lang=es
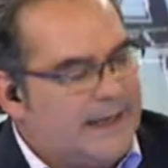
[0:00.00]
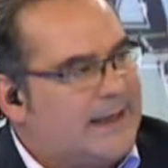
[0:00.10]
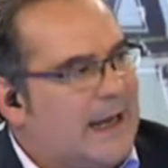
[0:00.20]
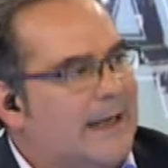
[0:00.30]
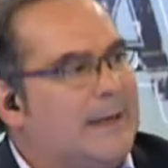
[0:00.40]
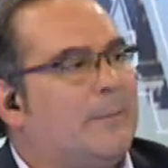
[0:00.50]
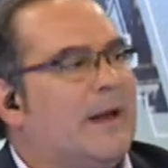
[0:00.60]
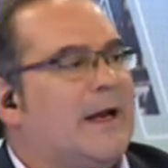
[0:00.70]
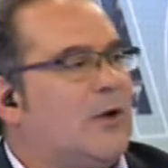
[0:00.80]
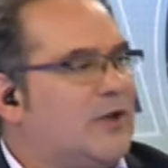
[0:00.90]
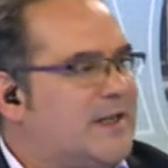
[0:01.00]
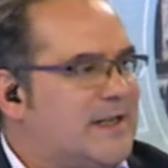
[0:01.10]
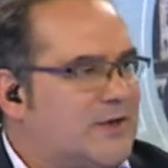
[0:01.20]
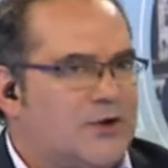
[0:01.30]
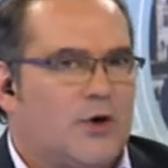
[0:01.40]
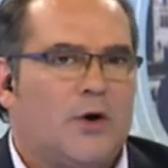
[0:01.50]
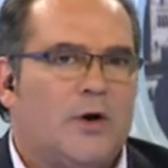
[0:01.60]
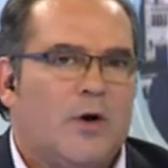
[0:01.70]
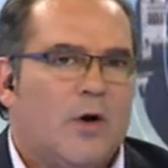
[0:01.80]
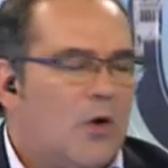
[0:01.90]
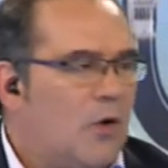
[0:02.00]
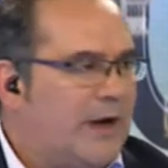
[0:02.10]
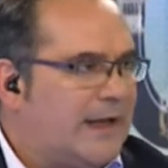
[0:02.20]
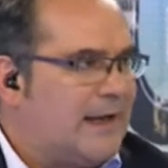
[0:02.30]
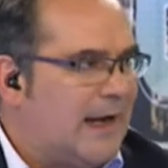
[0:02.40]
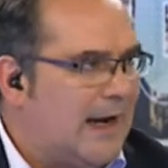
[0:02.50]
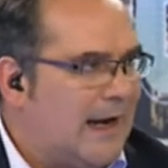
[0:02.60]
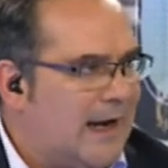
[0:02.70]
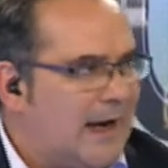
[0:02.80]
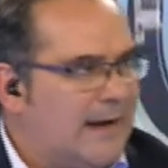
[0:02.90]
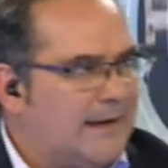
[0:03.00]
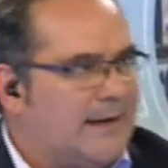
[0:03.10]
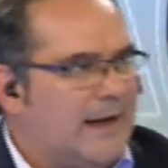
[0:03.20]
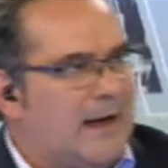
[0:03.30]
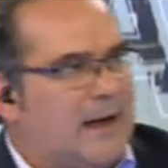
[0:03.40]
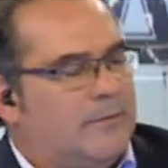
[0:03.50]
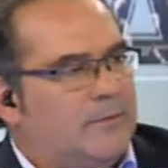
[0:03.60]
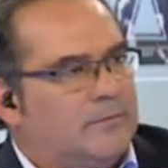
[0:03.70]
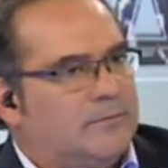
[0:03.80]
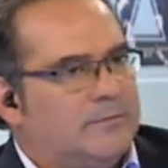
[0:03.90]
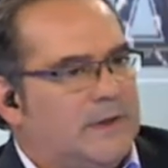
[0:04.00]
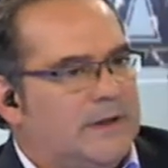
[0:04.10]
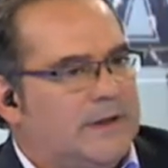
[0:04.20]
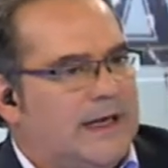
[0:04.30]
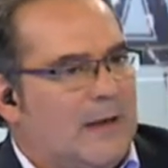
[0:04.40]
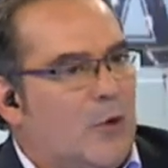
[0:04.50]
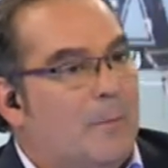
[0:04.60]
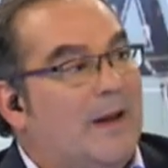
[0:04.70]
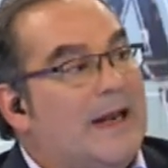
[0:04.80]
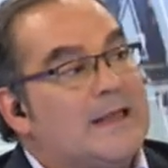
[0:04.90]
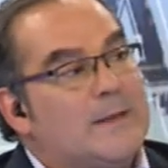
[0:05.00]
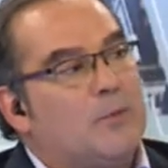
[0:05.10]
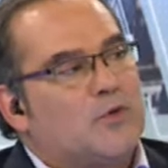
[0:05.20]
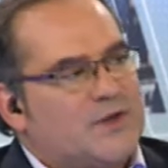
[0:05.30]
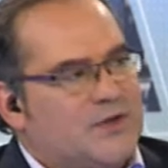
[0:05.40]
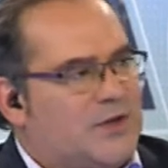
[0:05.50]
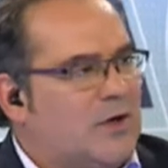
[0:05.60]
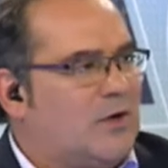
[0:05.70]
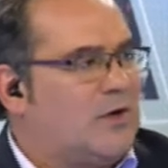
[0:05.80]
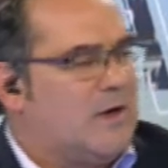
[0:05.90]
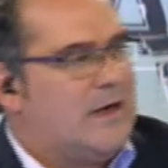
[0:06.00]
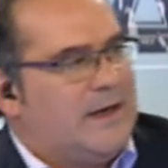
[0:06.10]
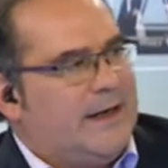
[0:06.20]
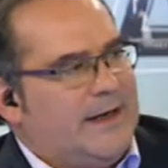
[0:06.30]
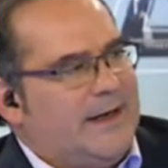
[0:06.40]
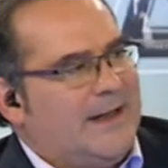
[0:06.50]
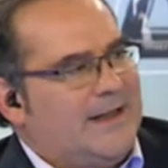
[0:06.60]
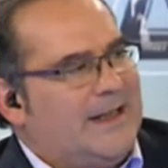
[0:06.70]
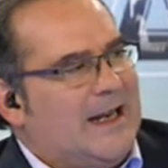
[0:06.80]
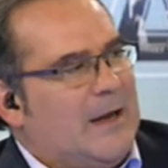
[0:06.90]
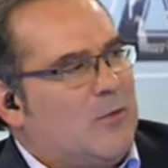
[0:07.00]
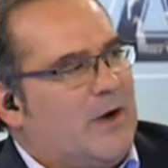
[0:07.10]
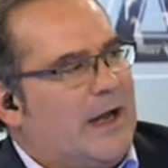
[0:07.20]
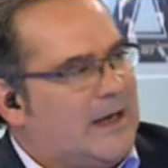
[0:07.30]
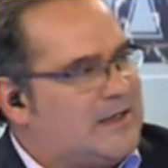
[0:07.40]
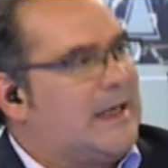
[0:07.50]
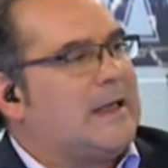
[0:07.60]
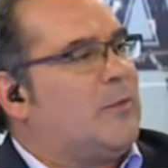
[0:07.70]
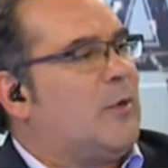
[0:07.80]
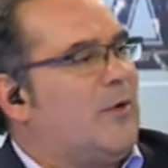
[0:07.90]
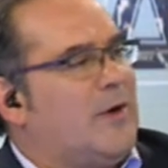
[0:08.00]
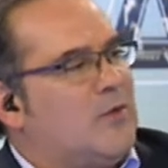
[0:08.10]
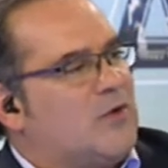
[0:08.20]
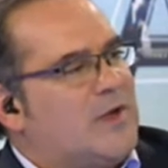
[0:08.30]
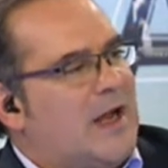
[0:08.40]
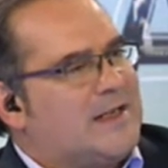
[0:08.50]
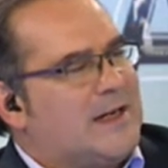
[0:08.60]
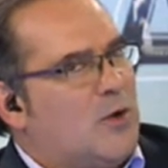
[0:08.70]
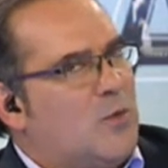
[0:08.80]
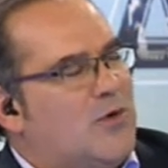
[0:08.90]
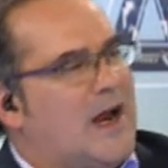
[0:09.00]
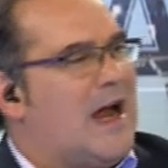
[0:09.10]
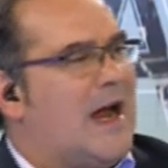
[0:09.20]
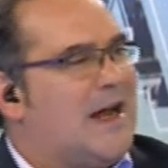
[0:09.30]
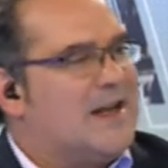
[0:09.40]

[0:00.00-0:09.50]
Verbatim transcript: esta hipererotización o esta, esta, mm, eh, digamos, predisposición de la mujer. Así que te proponemos hacer como una